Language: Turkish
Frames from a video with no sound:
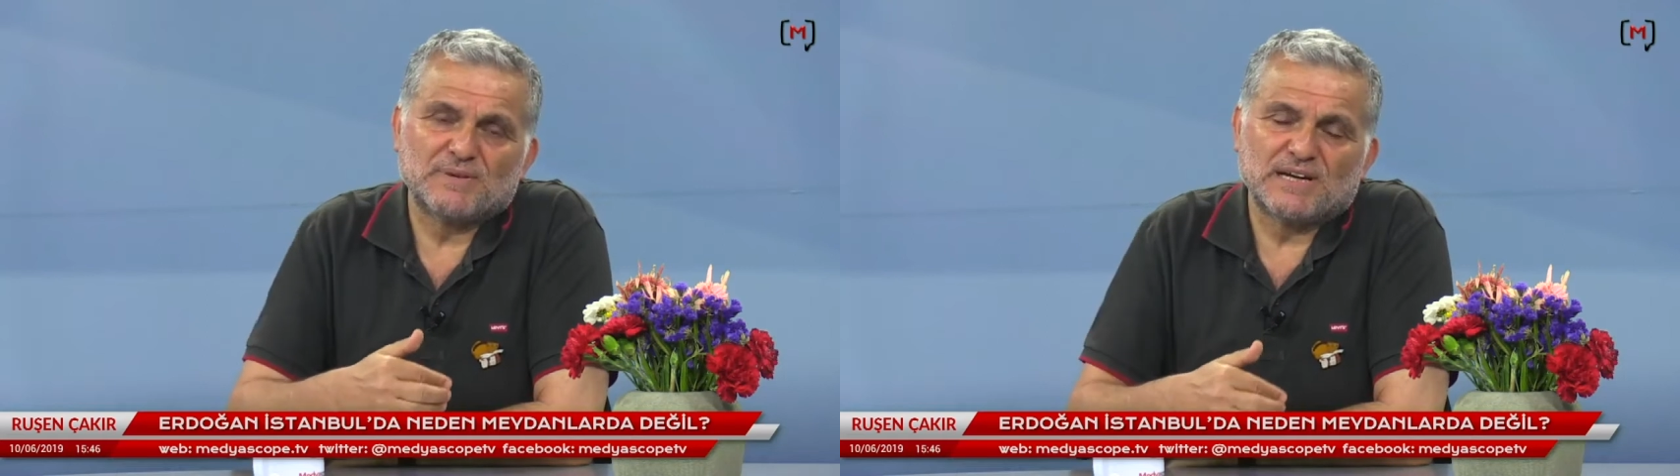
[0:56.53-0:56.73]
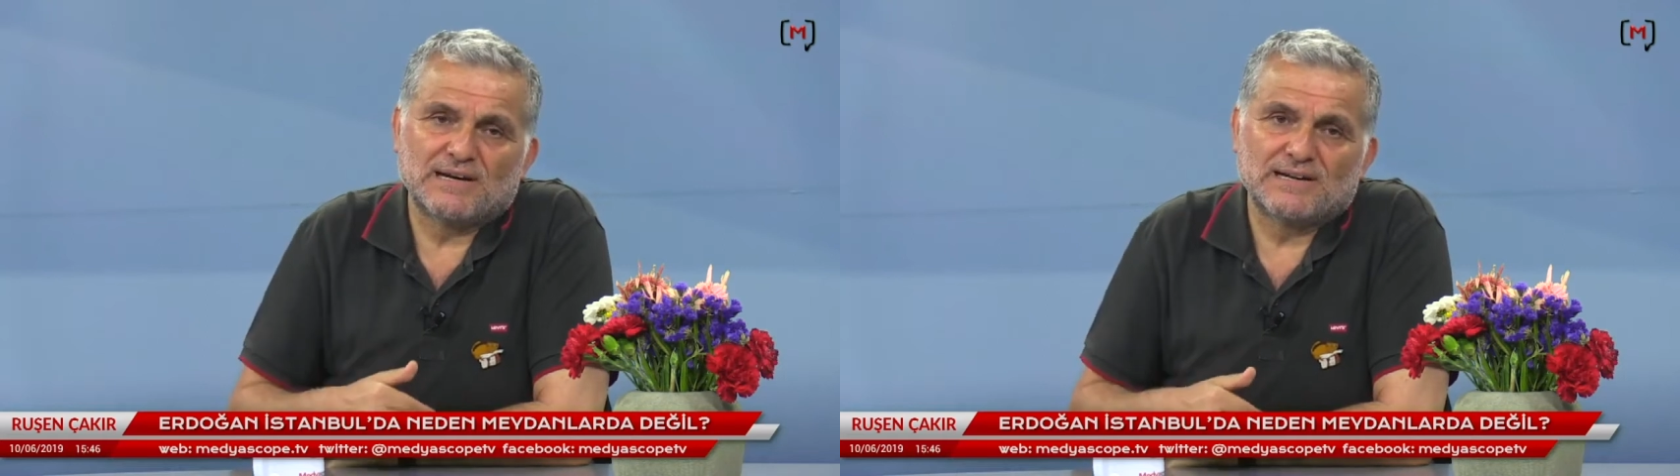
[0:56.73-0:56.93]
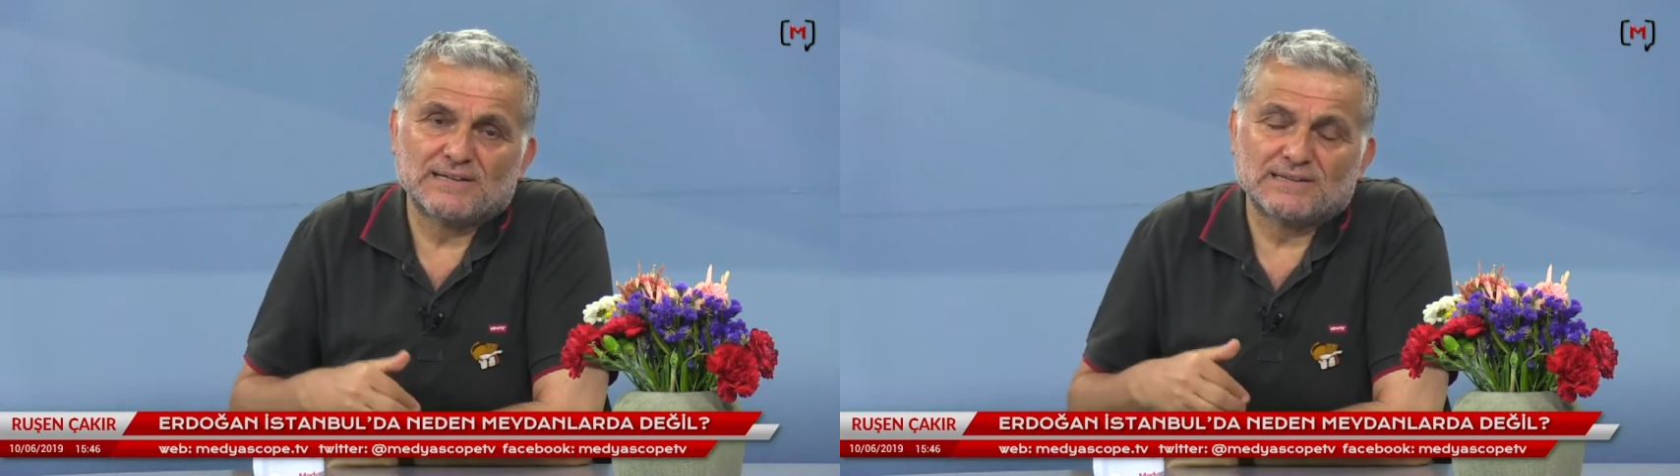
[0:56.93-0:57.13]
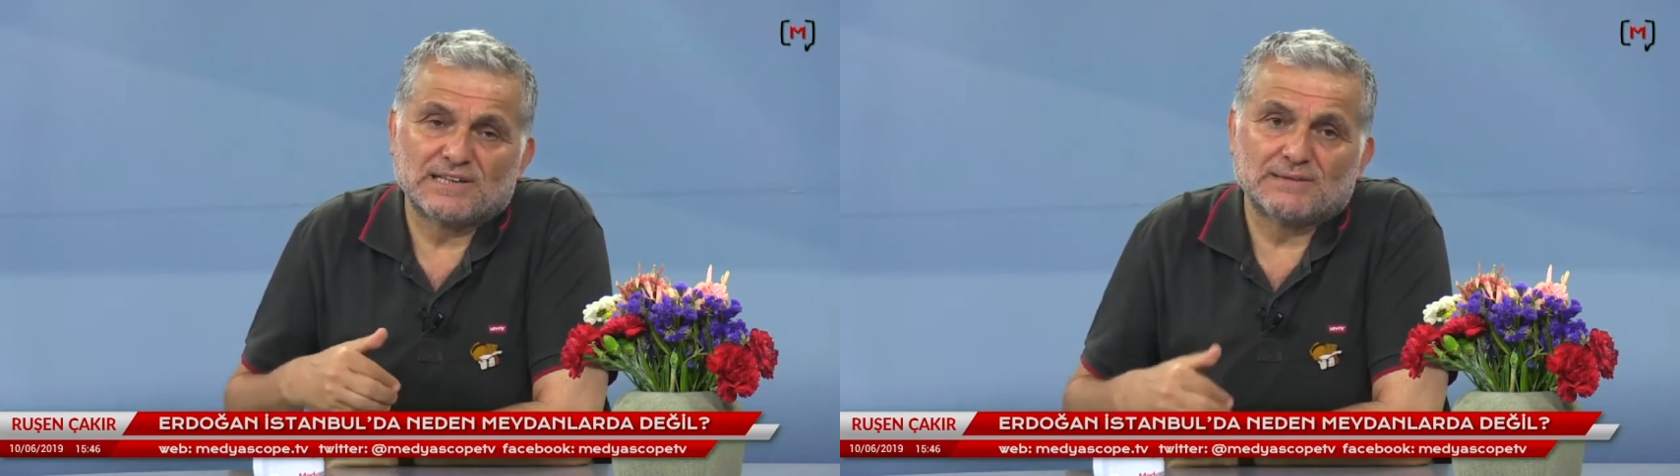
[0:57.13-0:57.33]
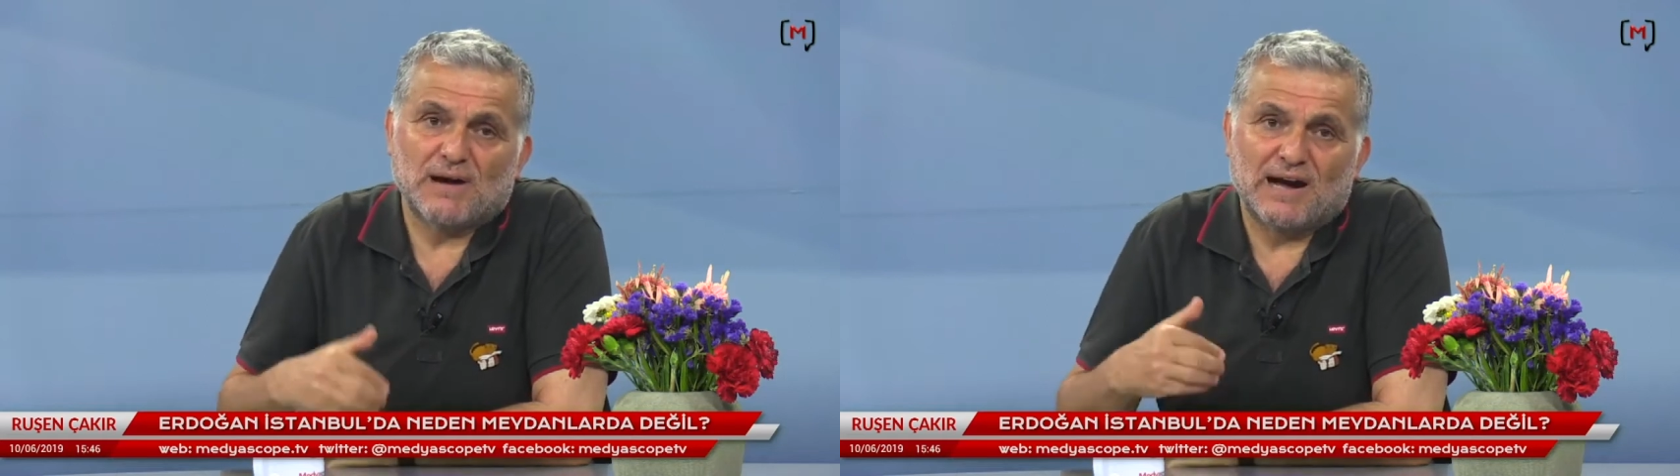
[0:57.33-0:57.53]
Binali
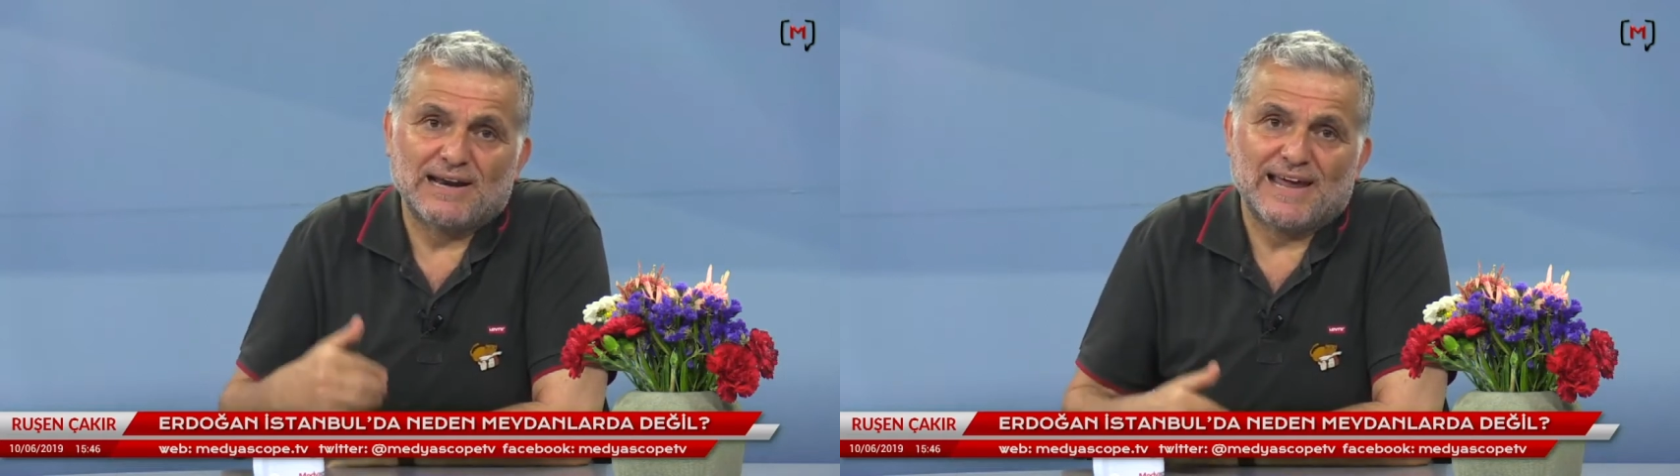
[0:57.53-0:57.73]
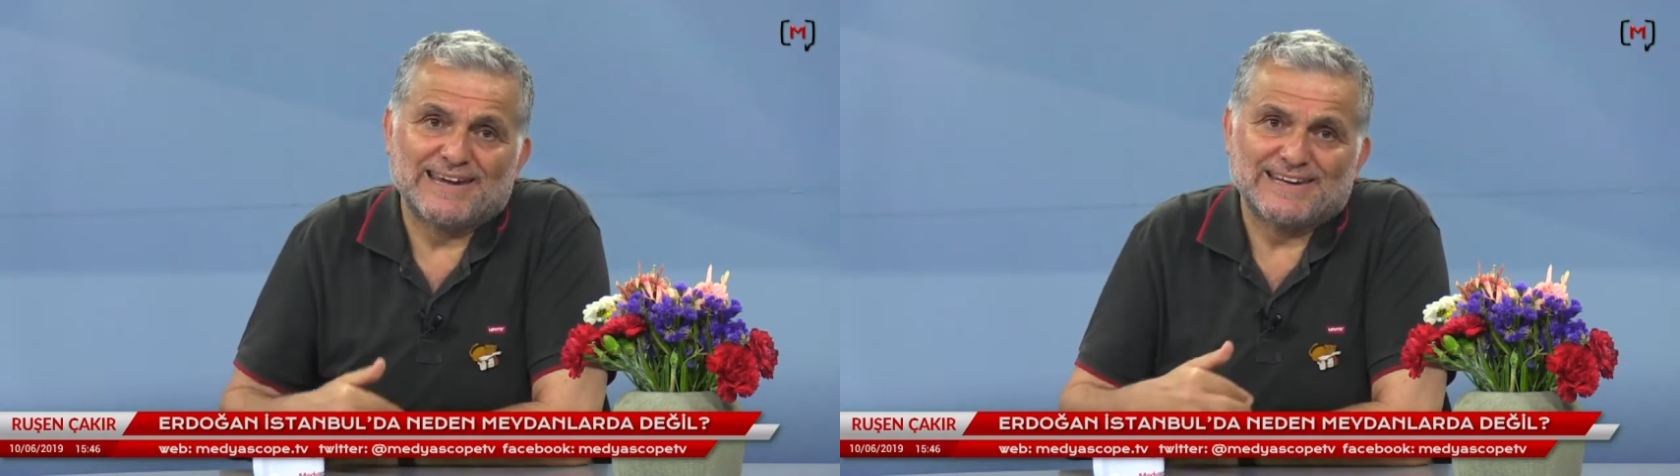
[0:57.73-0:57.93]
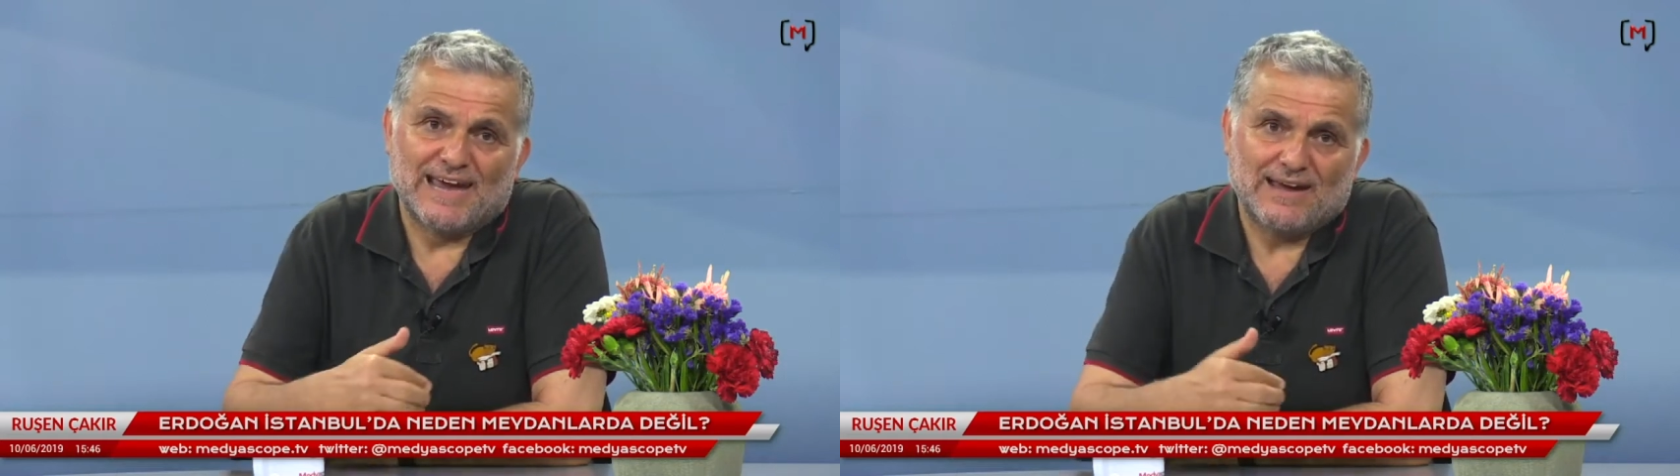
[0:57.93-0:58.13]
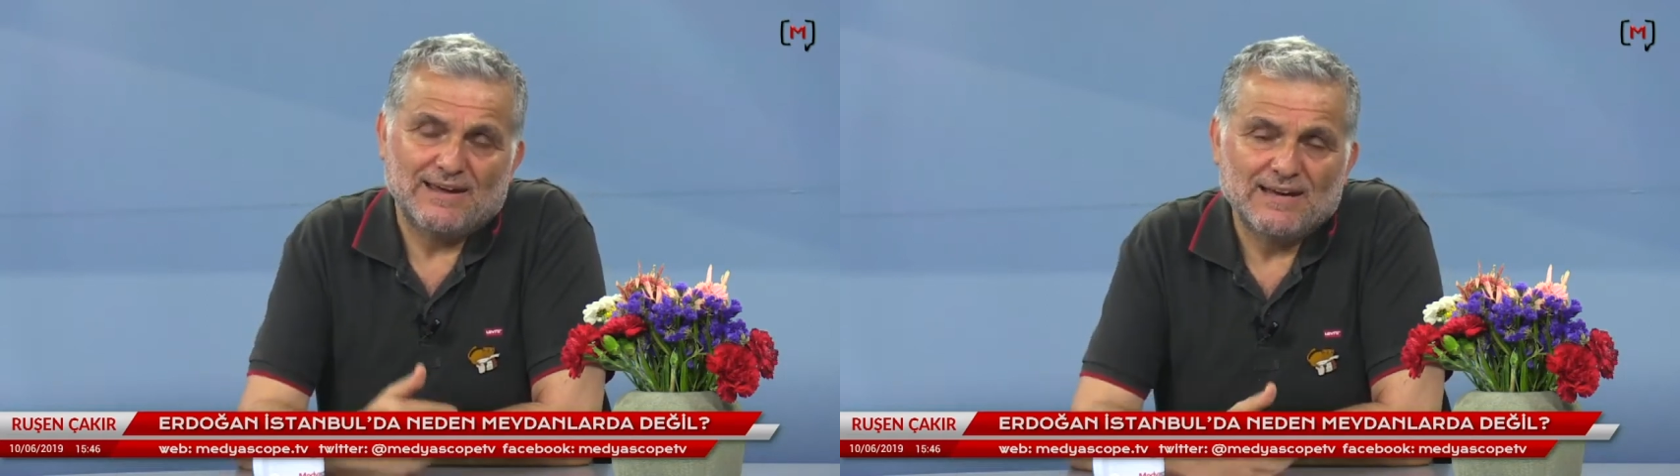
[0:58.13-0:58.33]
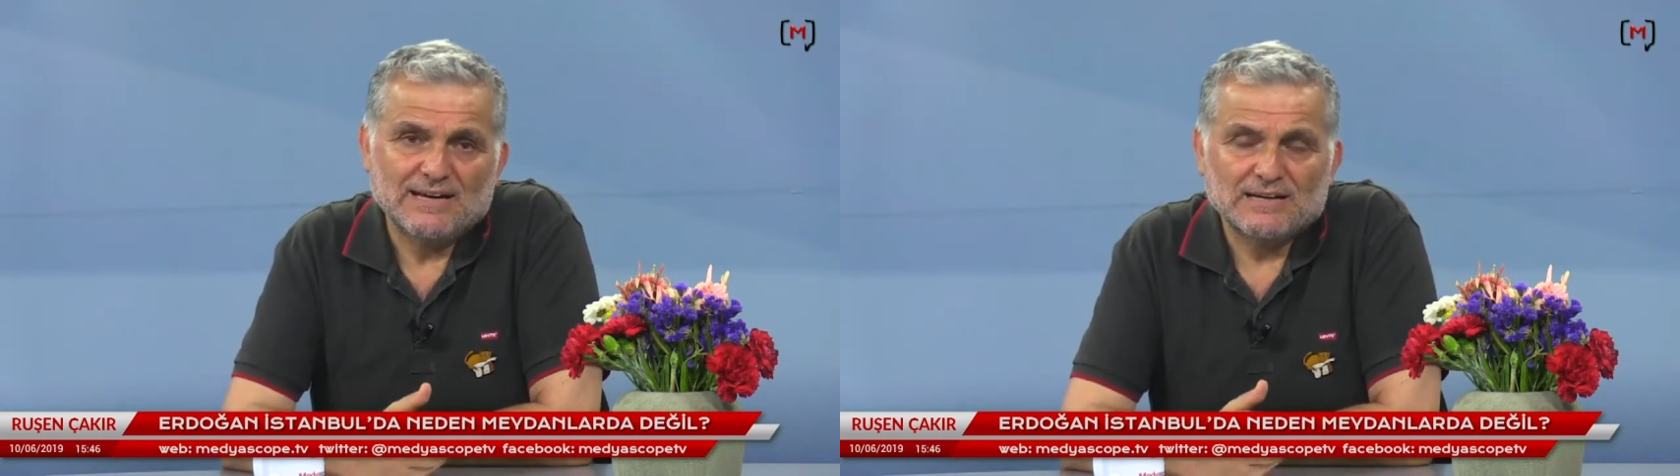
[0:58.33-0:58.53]
Yıldırım aleyhine